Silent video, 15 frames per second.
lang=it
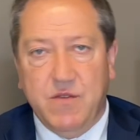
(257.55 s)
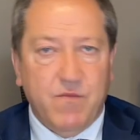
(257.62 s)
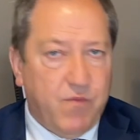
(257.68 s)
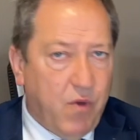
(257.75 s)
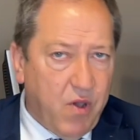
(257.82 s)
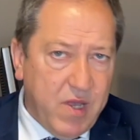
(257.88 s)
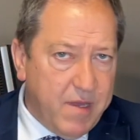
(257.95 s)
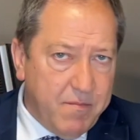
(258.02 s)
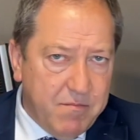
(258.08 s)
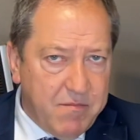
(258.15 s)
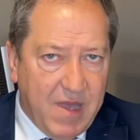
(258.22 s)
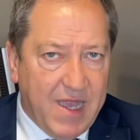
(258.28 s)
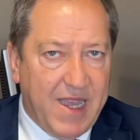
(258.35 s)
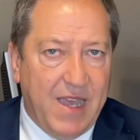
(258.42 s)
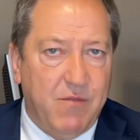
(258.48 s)
vuoi
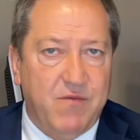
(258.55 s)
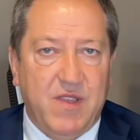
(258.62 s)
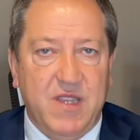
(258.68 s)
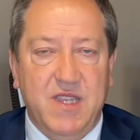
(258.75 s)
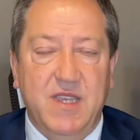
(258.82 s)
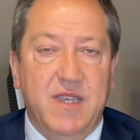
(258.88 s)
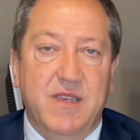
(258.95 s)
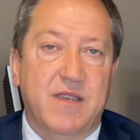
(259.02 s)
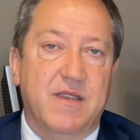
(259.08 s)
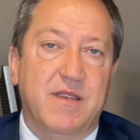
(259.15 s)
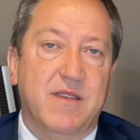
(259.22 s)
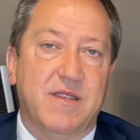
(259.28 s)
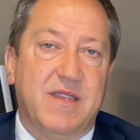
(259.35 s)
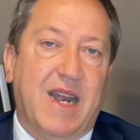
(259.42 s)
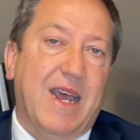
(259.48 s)
a causa di
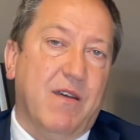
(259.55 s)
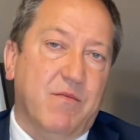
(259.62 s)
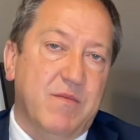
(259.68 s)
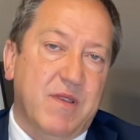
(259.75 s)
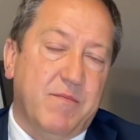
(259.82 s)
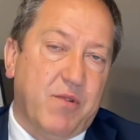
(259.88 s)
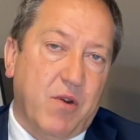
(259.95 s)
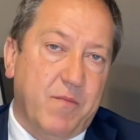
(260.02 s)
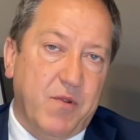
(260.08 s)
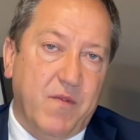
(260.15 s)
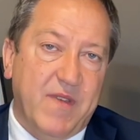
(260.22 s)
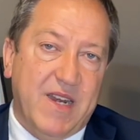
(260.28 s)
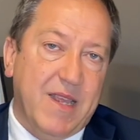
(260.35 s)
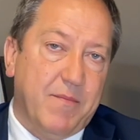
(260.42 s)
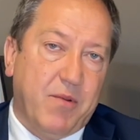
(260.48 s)
eh, traumi proprio
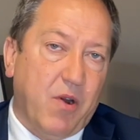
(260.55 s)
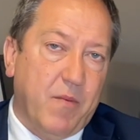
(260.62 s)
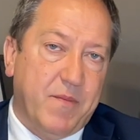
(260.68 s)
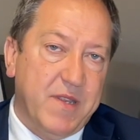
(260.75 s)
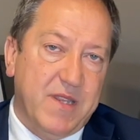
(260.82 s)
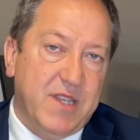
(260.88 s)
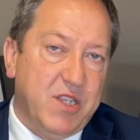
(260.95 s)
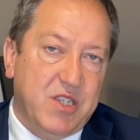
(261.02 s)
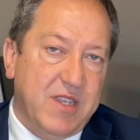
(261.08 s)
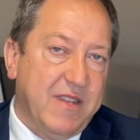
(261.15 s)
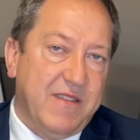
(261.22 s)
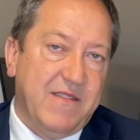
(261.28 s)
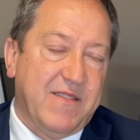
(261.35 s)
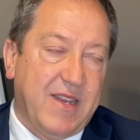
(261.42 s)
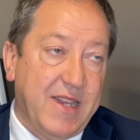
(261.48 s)
veri e propri, di
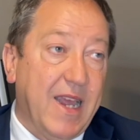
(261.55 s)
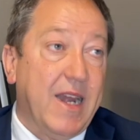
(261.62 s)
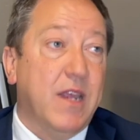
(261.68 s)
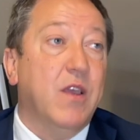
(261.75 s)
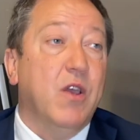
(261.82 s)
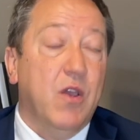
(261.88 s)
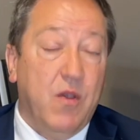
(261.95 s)
incidenti stradali,